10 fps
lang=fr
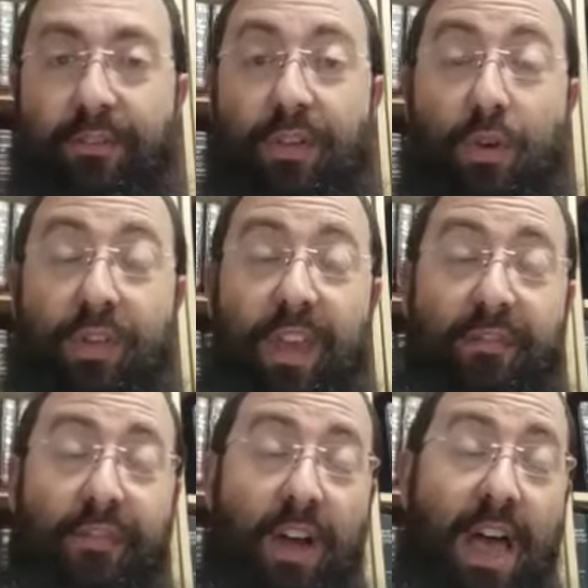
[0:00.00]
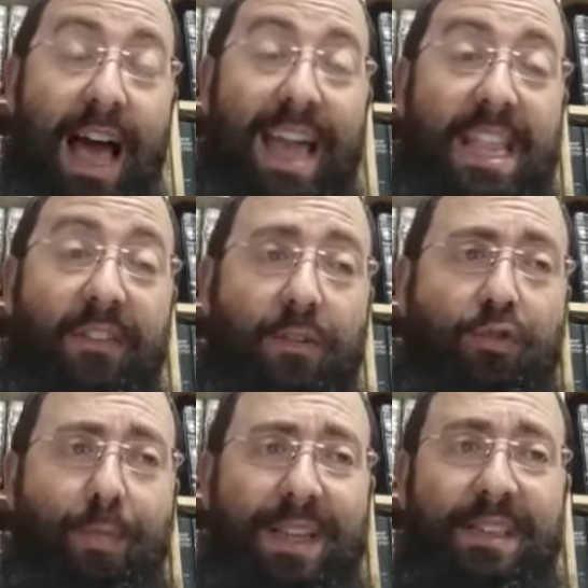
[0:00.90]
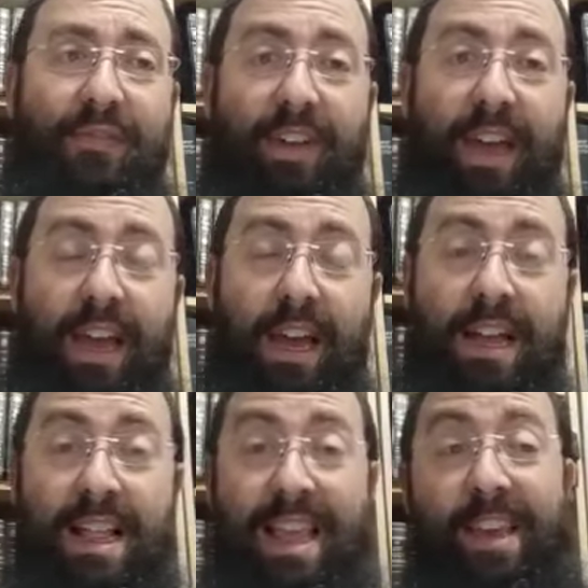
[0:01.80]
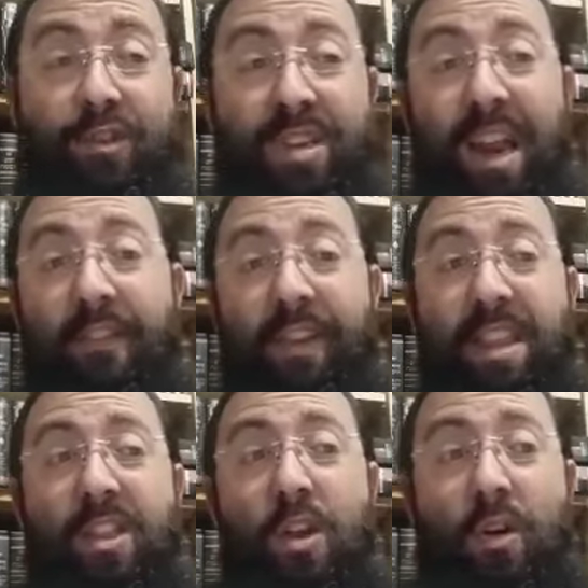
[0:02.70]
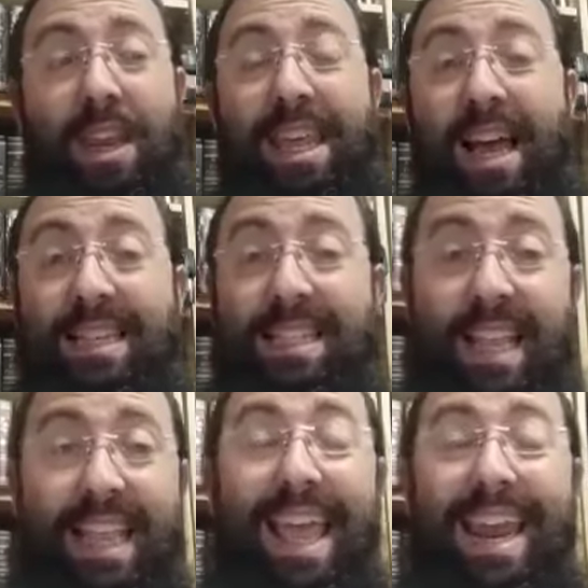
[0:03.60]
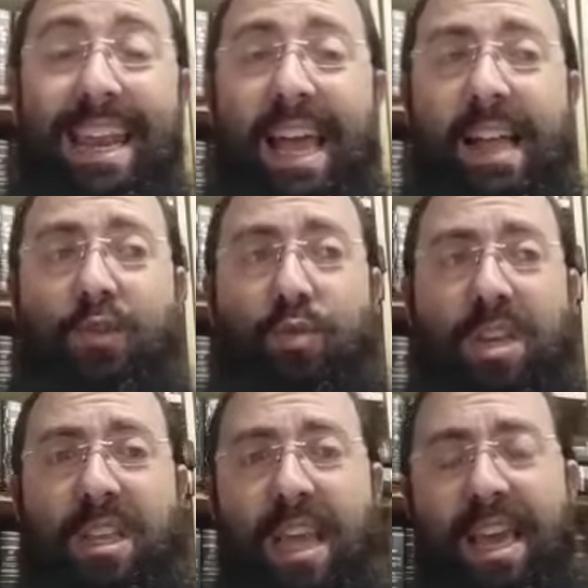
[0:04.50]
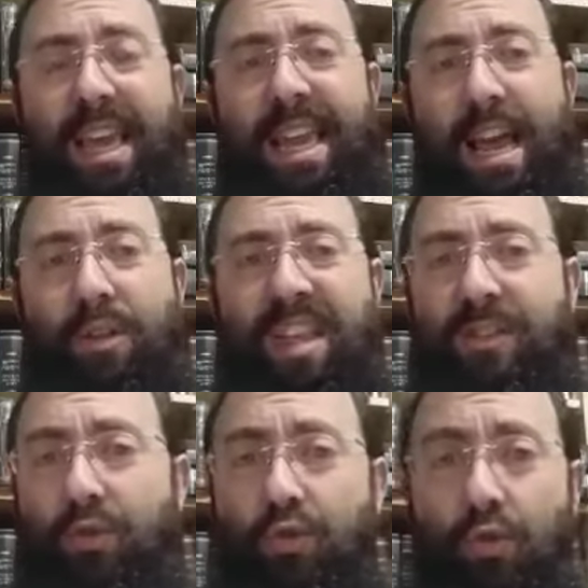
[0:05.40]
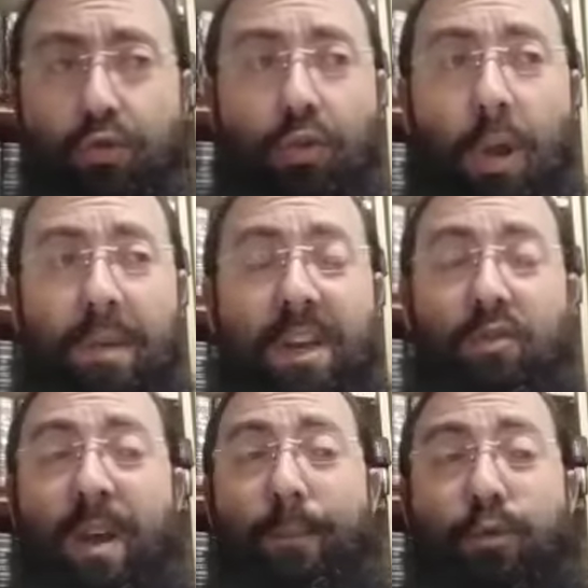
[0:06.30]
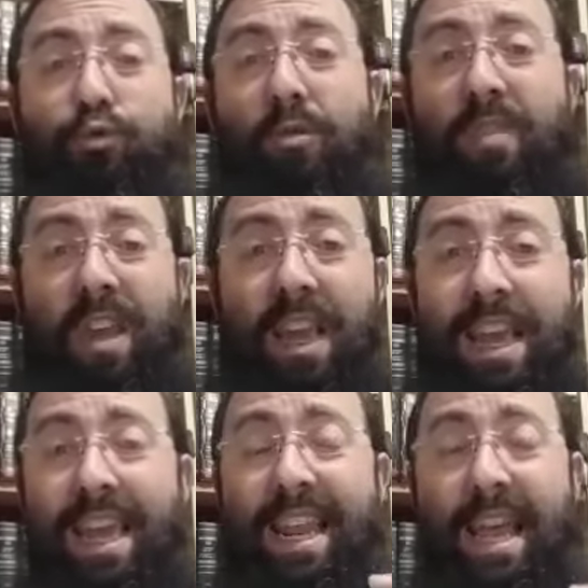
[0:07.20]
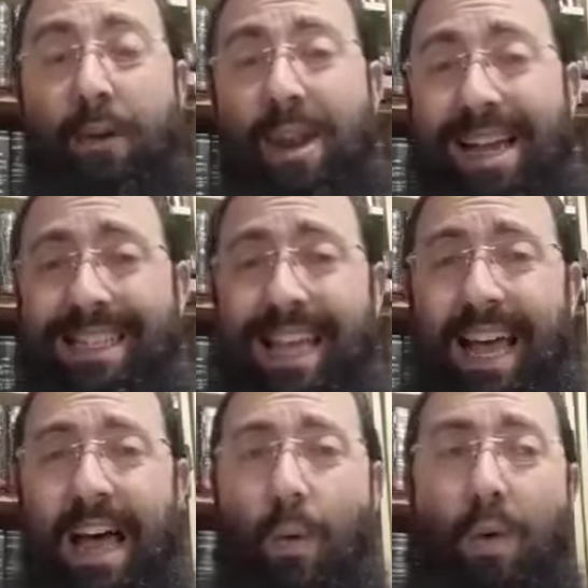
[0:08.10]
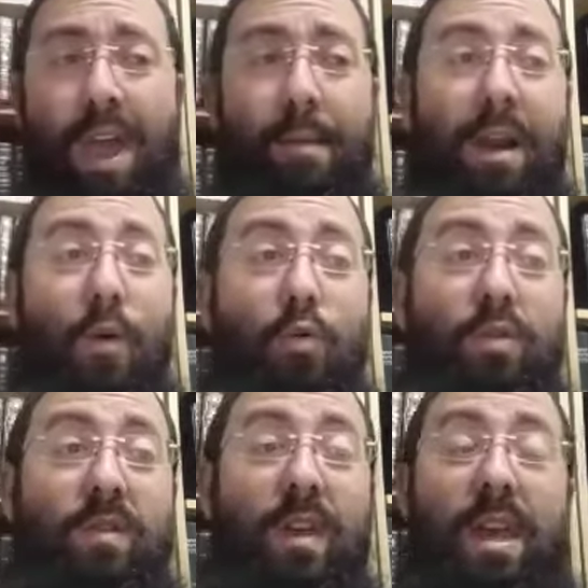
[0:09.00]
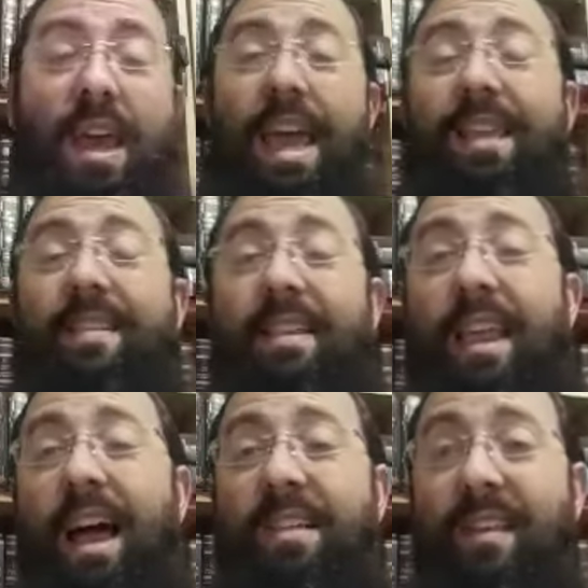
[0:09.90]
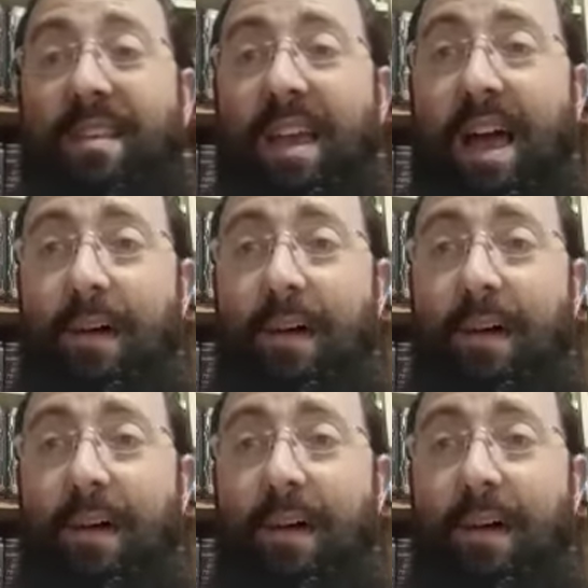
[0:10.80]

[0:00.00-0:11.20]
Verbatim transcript: Yosef a été vendu par ses frères, et jusqu'à la fin des temps, il y a cette haine gratuite, il y a la destruction du temple qui nous a poursuivis, il y a eu les Asara, Rougé, Malchut, etc., etc.